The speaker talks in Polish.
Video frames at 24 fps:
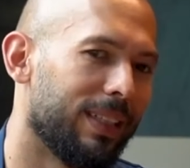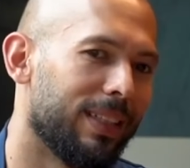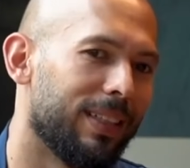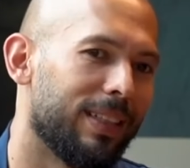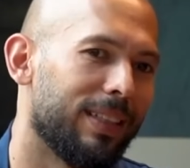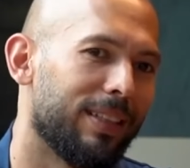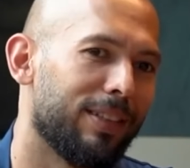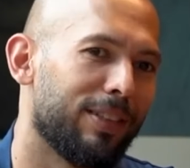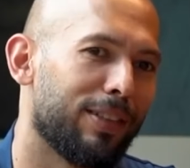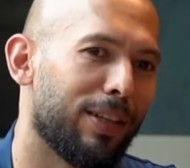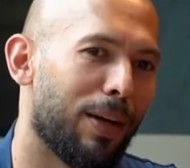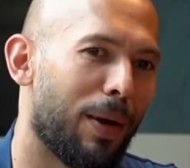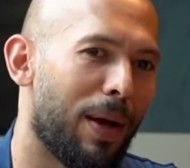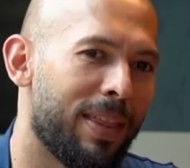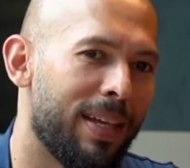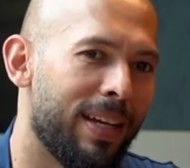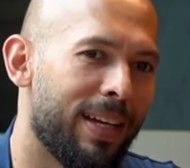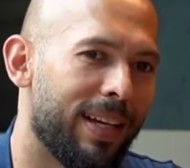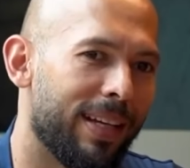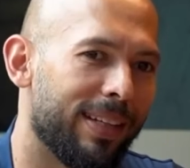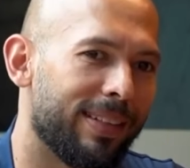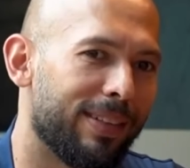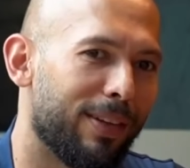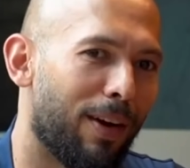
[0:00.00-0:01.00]
inni
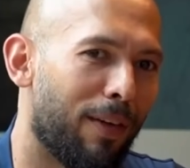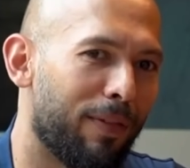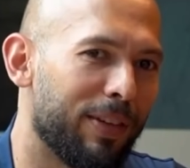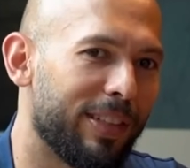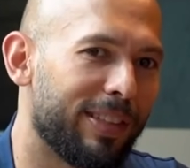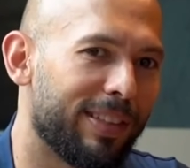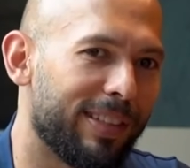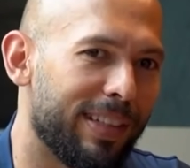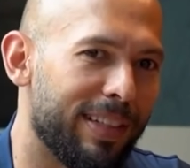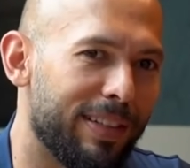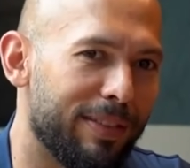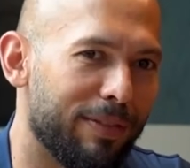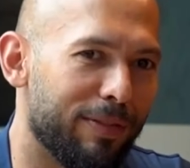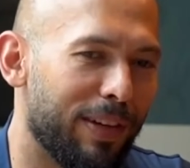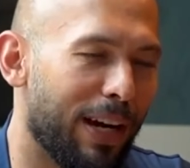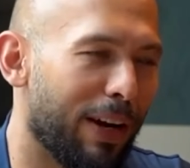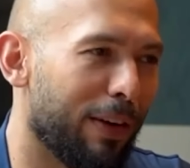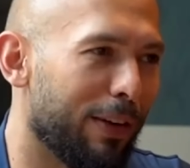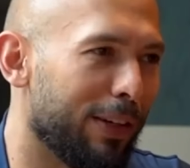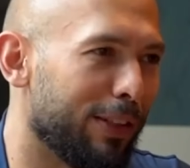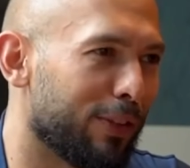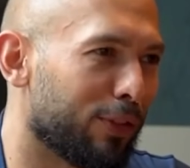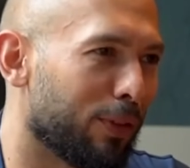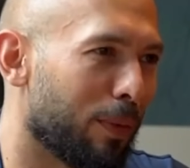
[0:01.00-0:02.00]
dokładnie
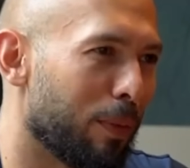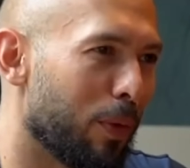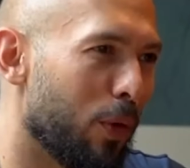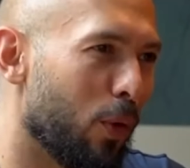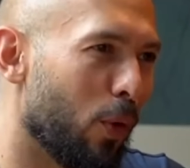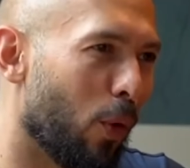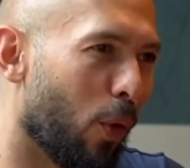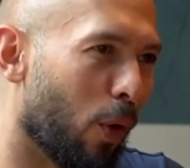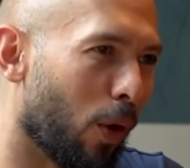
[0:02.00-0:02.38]
zrozumieli to,